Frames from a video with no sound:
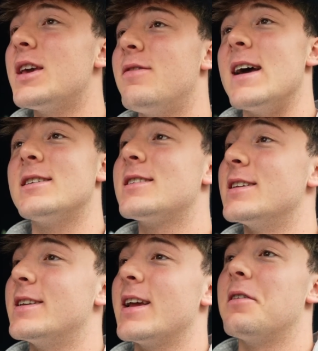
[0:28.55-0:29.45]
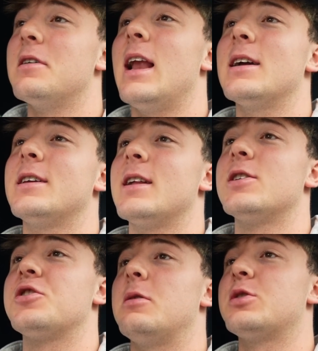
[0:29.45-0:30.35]
ich weiß es nicht, Digga, wie lange ich da
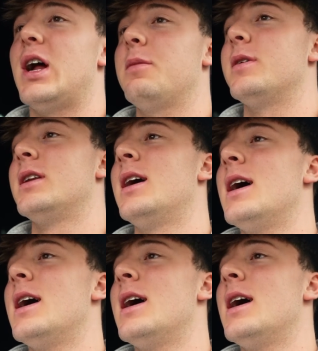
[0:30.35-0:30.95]
jetzt schon am Start bin,